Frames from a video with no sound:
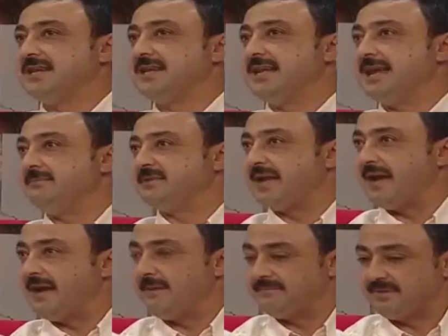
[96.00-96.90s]
هي هلا عم
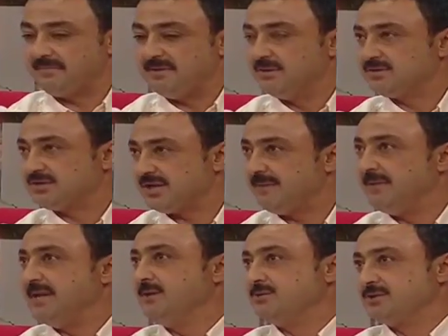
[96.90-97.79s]
عم تبني اسره
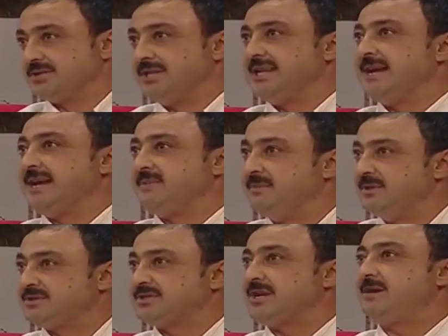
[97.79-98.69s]
من هي وصغيره عم
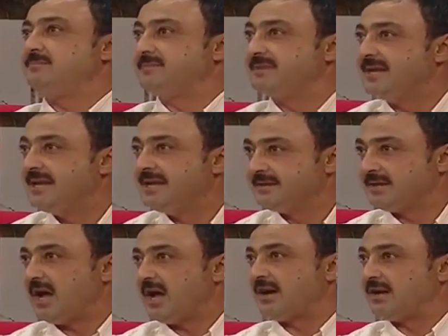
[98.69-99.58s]
تبني اسره عم
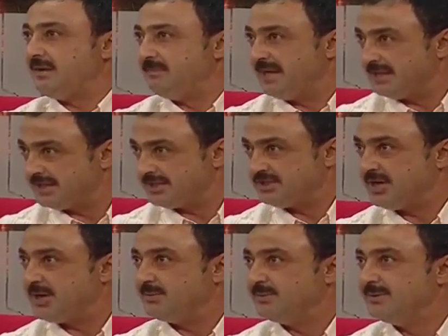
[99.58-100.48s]
تتاقلم بهذا
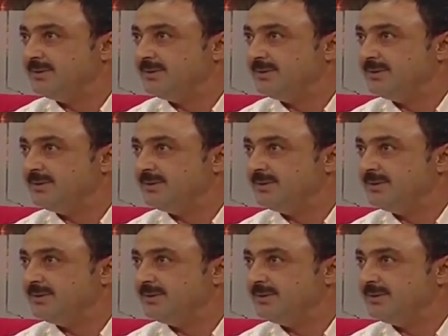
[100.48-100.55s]
الجو